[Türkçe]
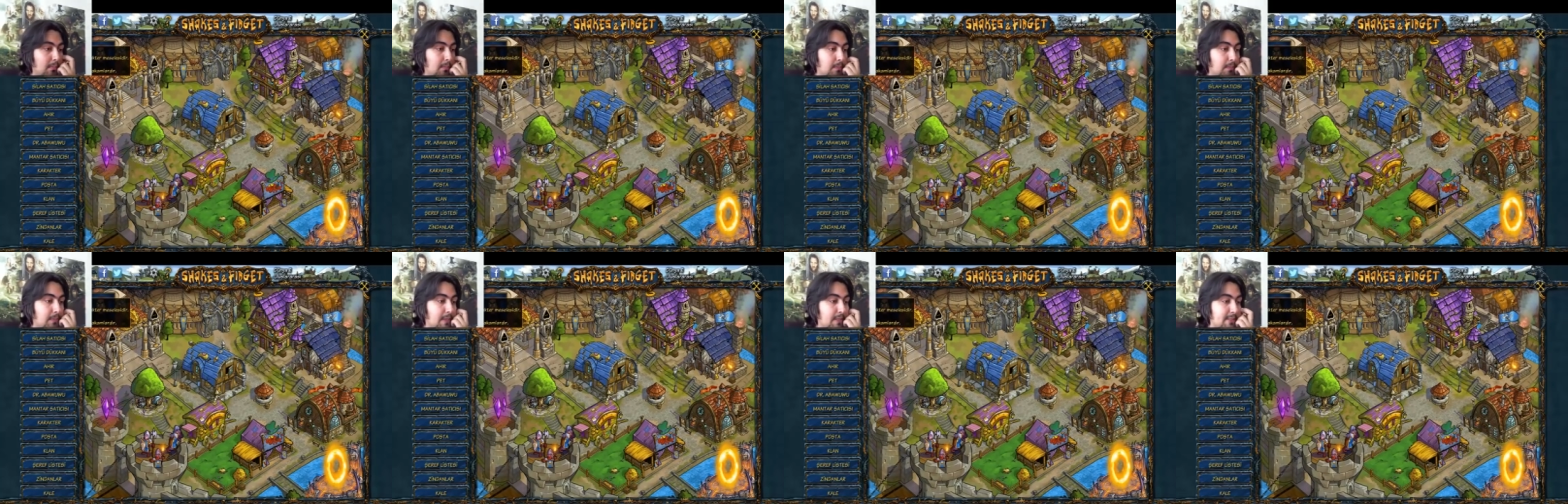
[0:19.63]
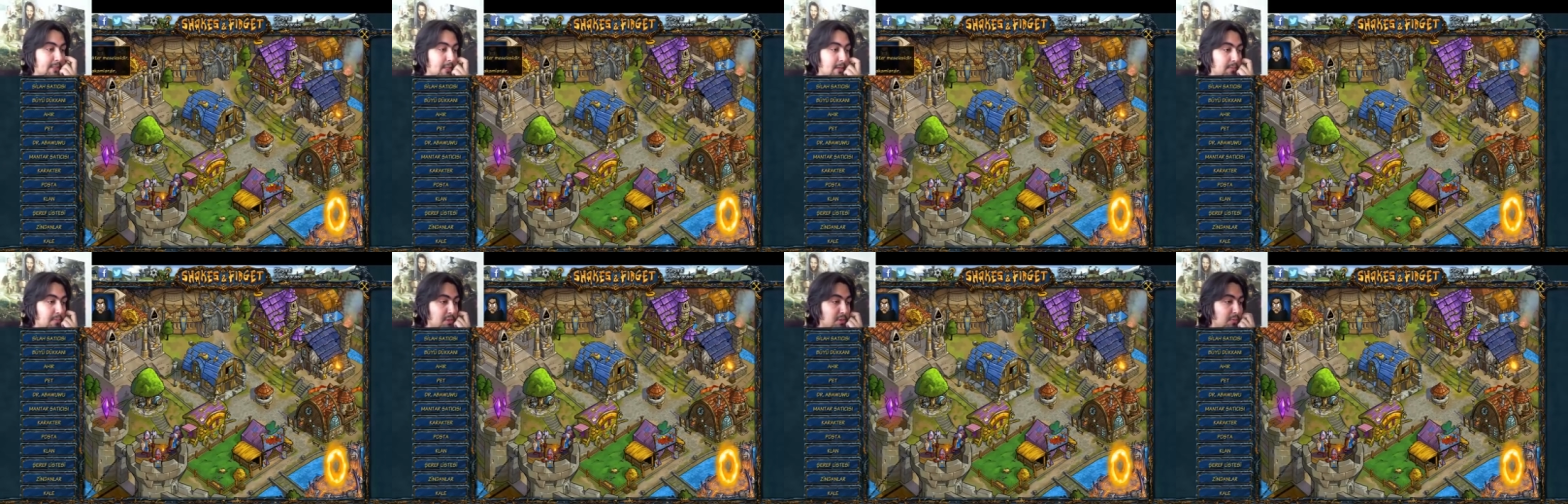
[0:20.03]
Nasıl
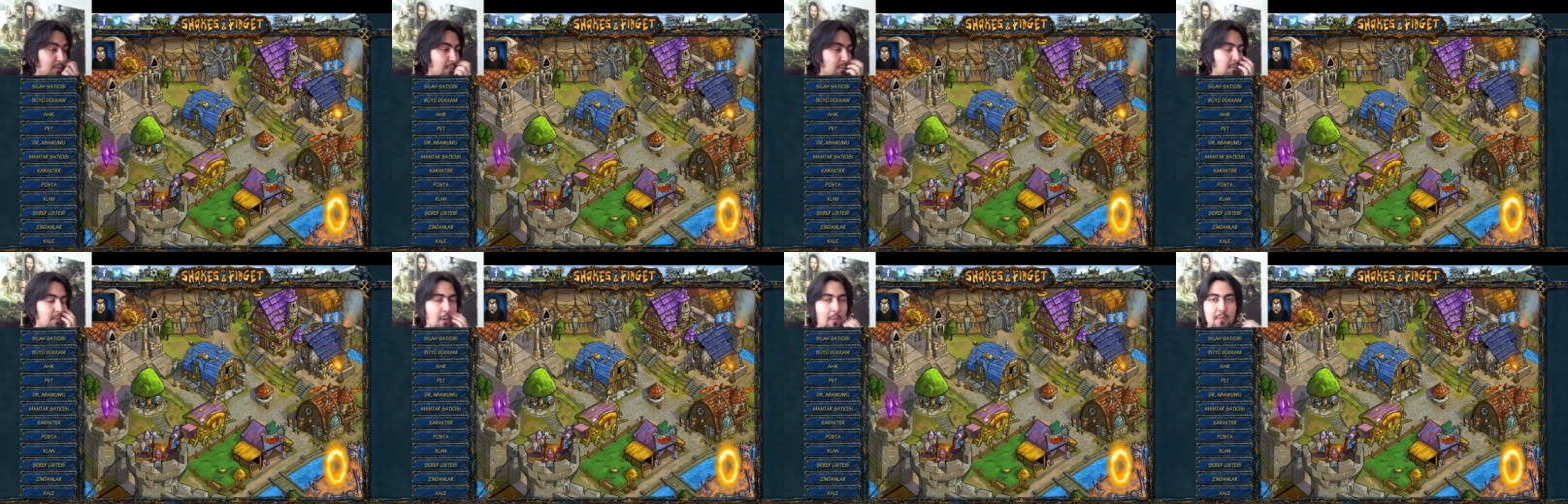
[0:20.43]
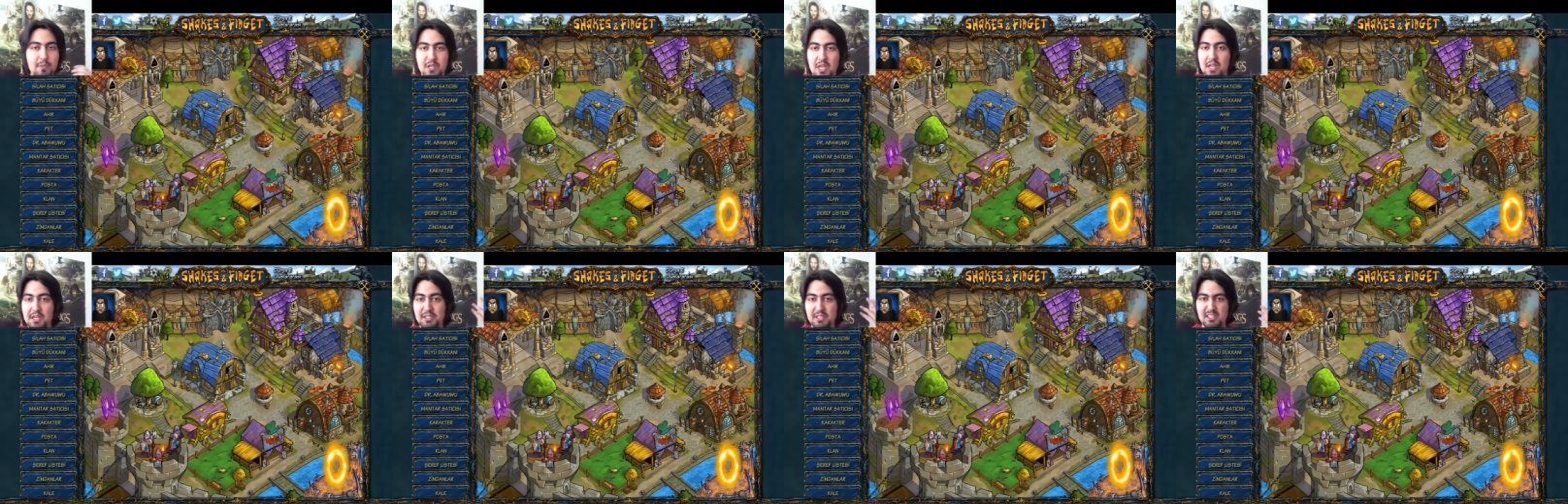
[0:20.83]
yapmıştım bunu bilmiyorum. Bir
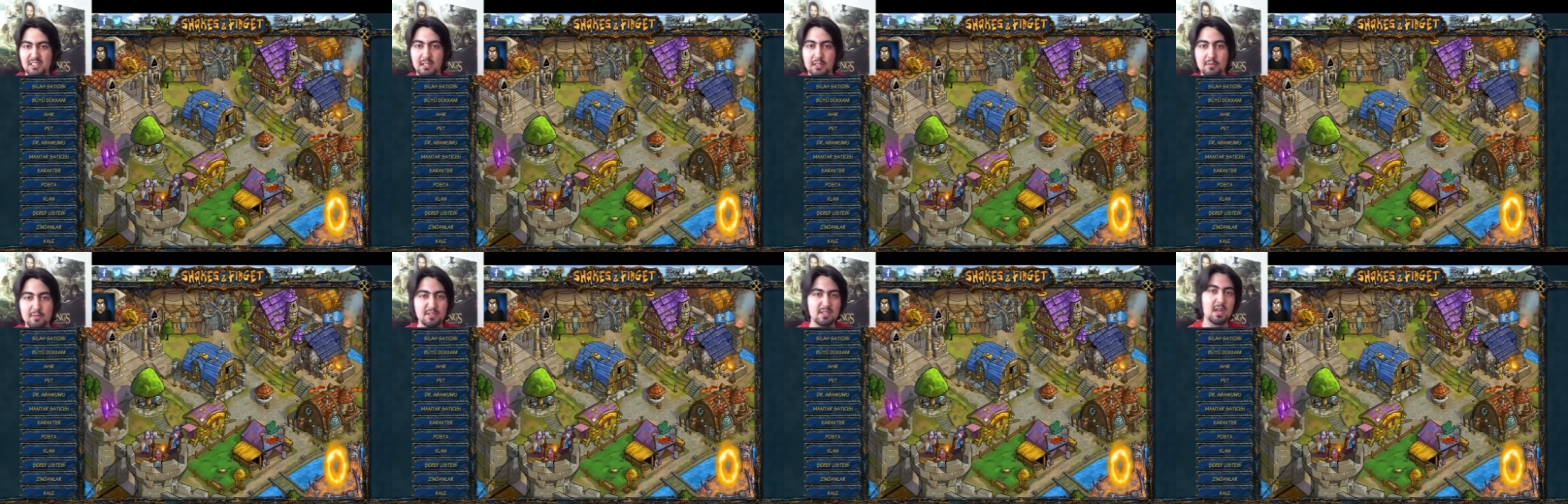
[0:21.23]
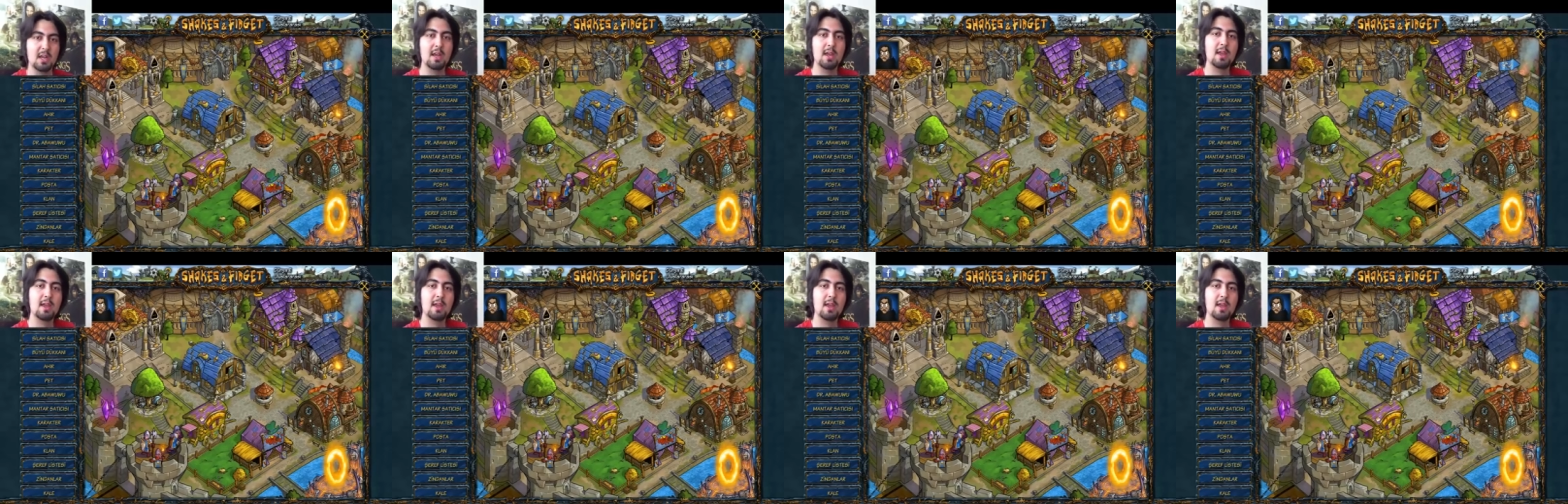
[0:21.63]
şeyler tıkladım işte.